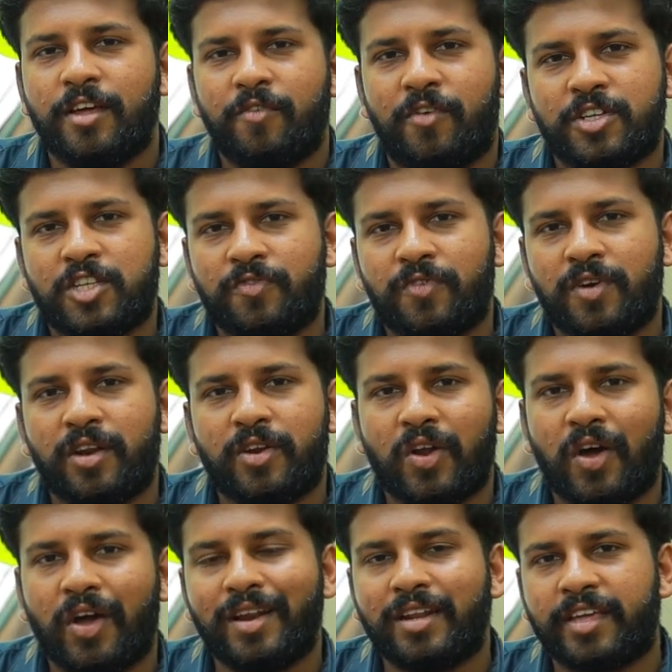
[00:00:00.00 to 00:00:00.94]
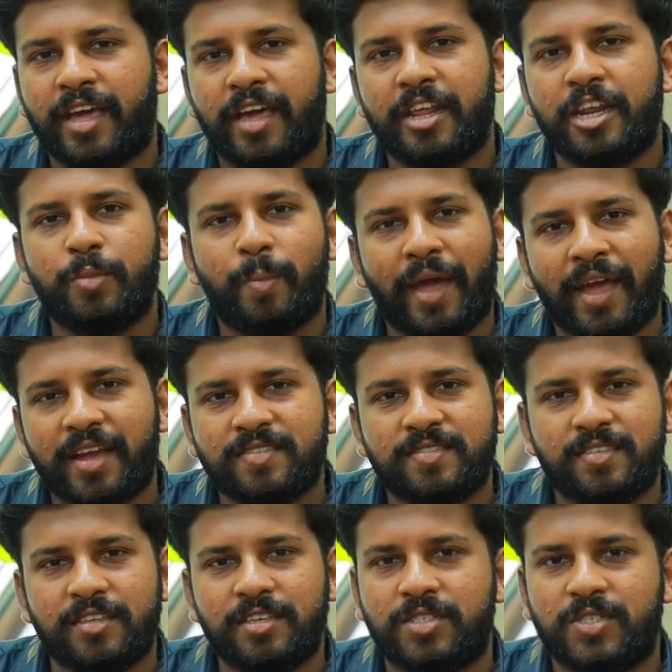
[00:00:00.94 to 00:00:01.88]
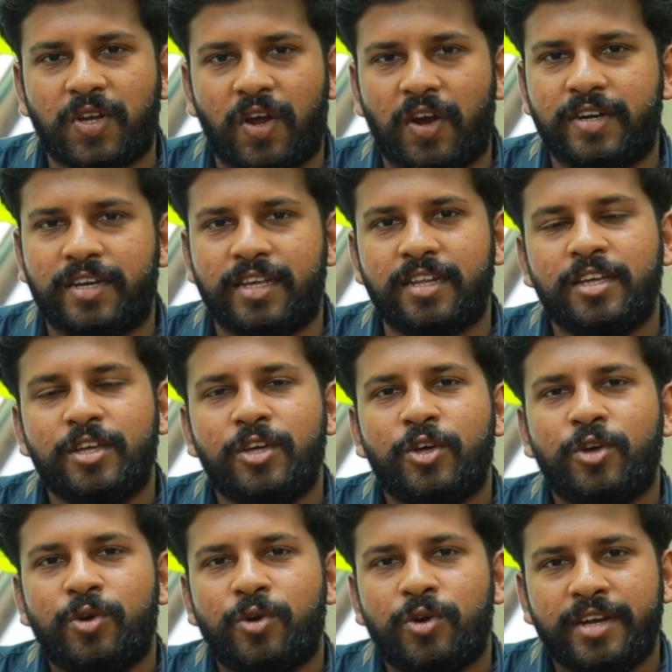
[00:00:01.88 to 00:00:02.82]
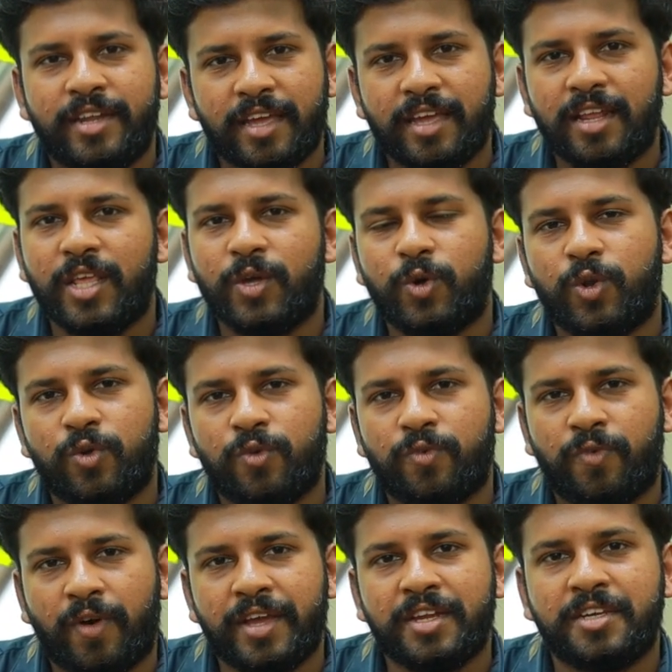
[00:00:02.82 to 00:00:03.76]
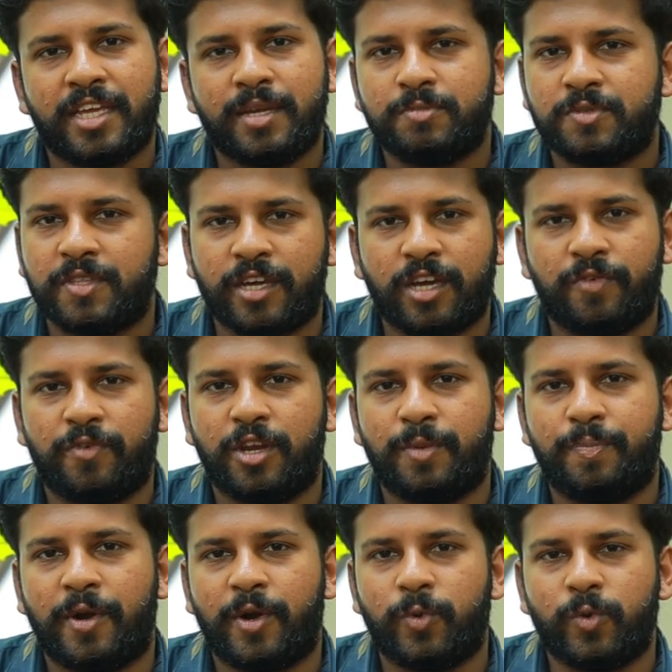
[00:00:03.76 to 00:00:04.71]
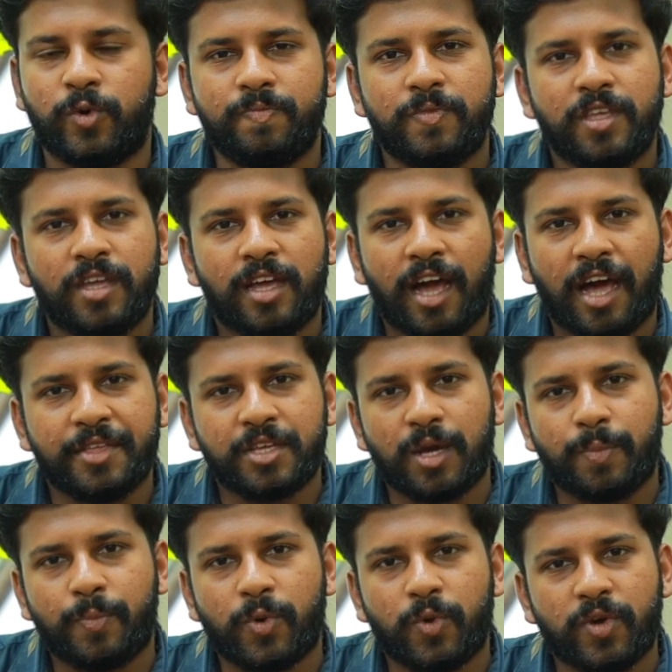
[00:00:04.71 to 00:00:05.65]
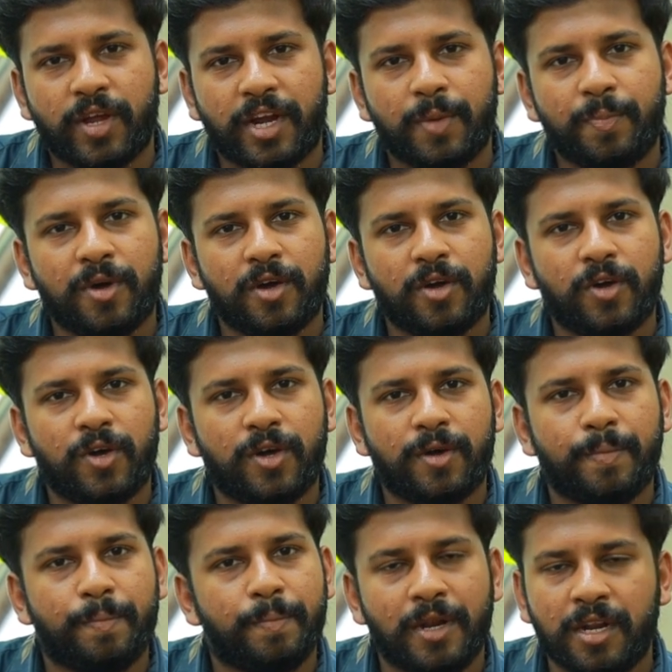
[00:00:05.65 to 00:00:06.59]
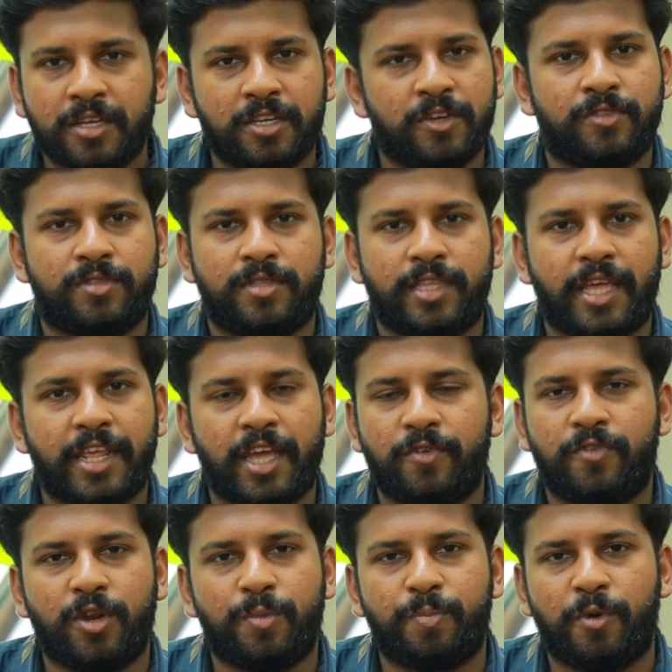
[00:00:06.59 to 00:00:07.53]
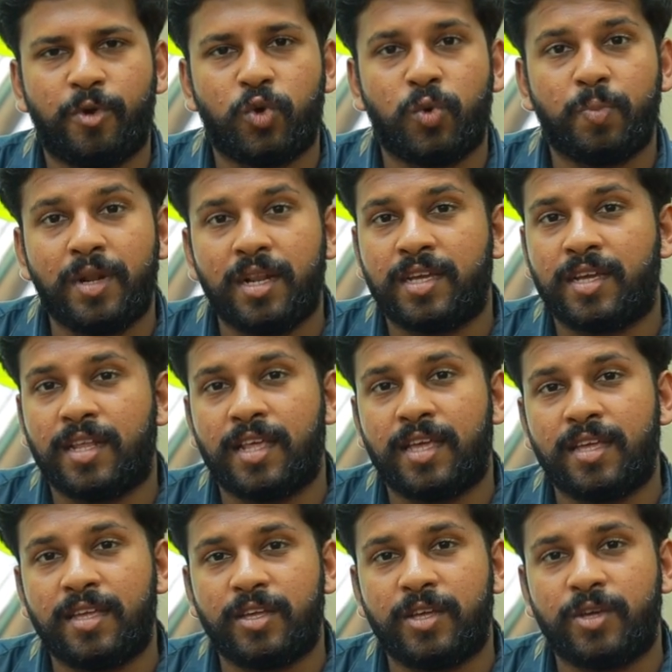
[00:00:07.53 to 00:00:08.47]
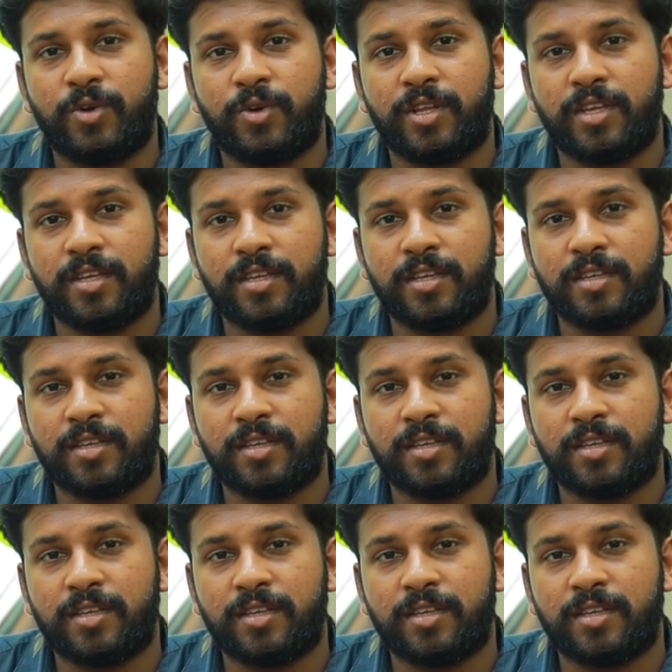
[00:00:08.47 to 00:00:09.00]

ஃபர்ஸ்ட் ஆஃப் ஆல் ராயல் கேனின் மேக்ஸி ஸ்டார்டர் டெய்லி ஒரு ஃபைவ் டைம்ஸ் நாங்கள் ஃபீட் பண்ணுவோம் அதுக்கப்புறம் கண்டிப்பாக மில்க் தனியாக ஃபீட் பண்ணுவோம் மில்கில் ஒரு